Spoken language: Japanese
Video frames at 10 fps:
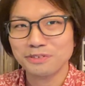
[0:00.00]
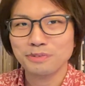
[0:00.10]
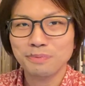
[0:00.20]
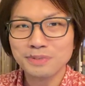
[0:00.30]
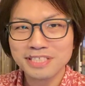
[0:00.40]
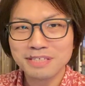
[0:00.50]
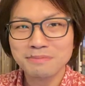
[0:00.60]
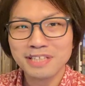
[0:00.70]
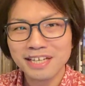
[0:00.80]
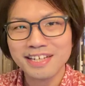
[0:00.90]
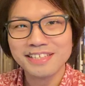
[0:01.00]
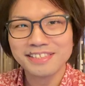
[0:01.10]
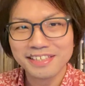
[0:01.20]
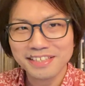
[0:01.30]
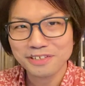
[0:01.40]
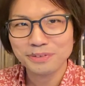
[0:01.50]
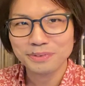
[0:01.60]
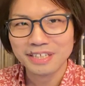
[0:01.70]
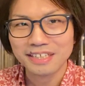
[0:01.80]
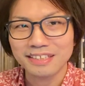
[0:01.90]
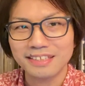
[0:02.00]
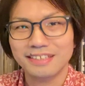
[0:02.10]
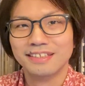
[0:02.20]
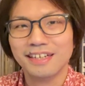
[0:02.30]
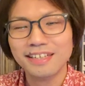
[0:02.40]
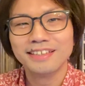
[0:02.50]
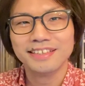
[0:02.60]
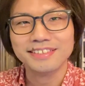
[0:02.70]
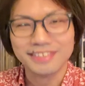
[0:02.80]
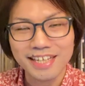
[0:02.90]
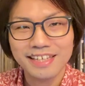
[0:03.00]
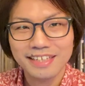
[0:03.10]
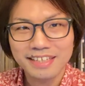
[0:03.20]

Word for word: というポジティブな連鎖になるような考え方ですね。